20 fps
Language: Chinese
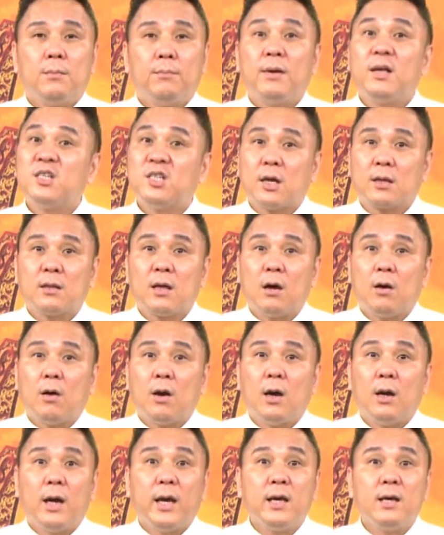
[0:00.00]
没想到
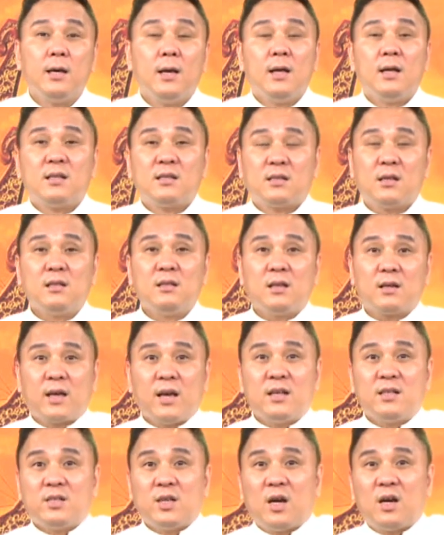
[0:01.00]
啊，哎，真的
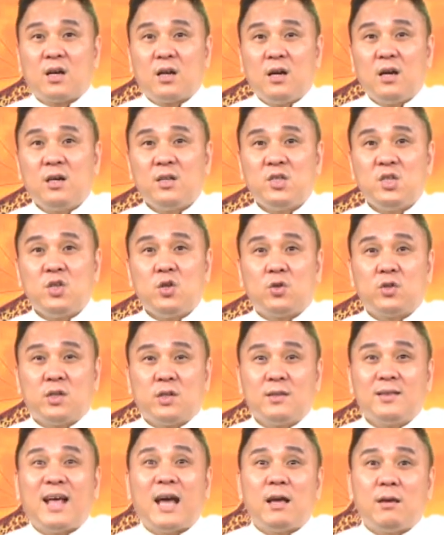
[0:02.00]
可以将科技，尤
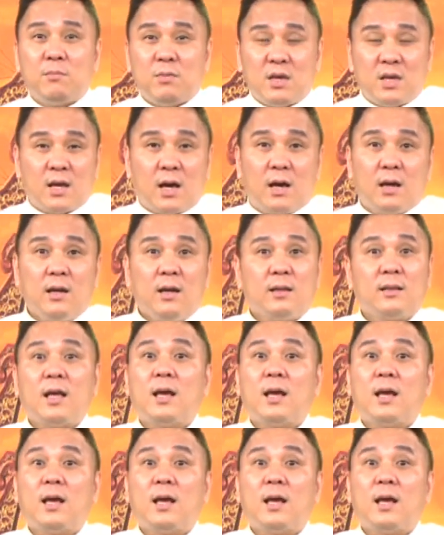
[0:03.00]
其是纳米啊，